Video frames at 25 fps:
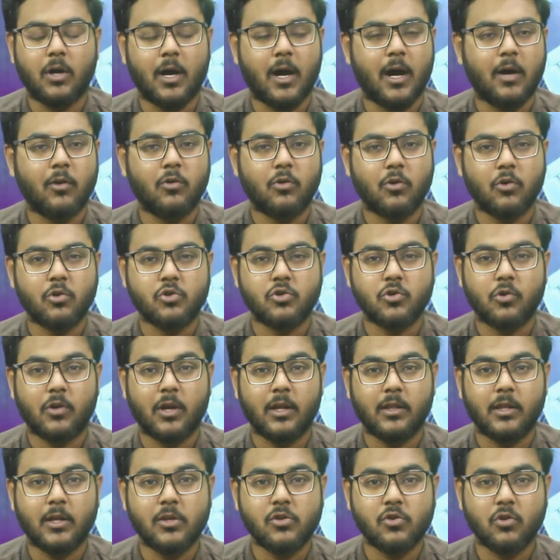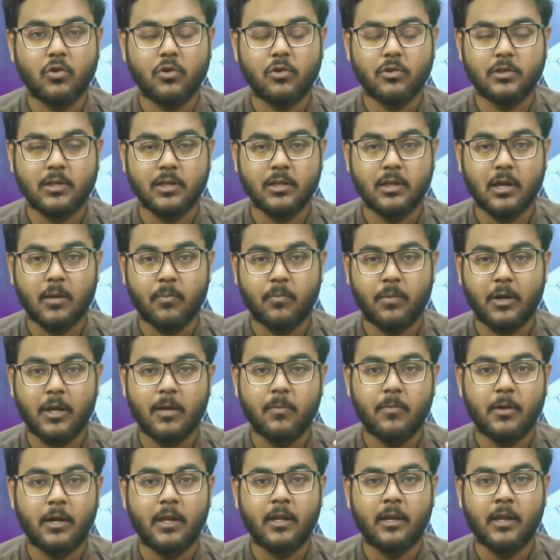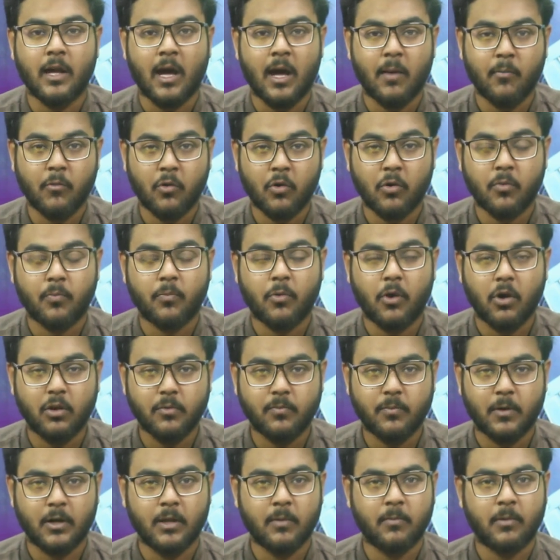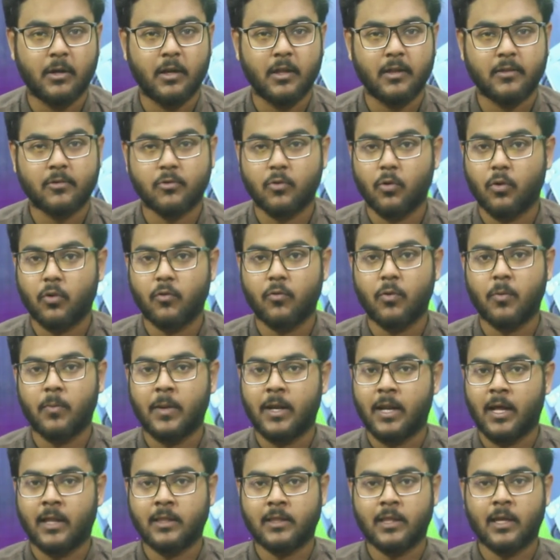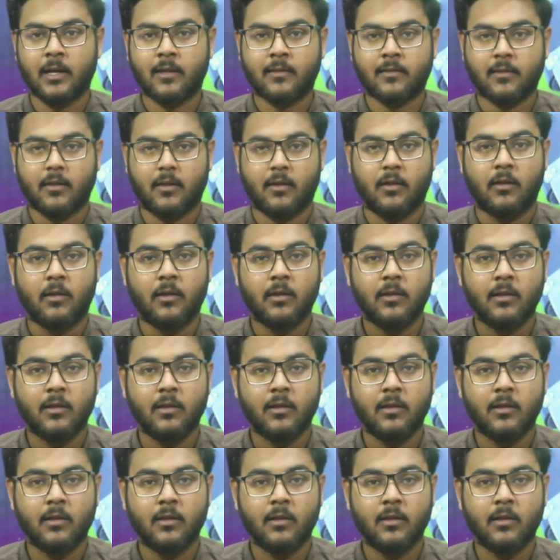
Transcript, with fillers: आउट हो चुके थे जो जिनके बड़े बड़े नाम और बहुत बड़े बड़े स्कोर वो बनाते हैं अक्सर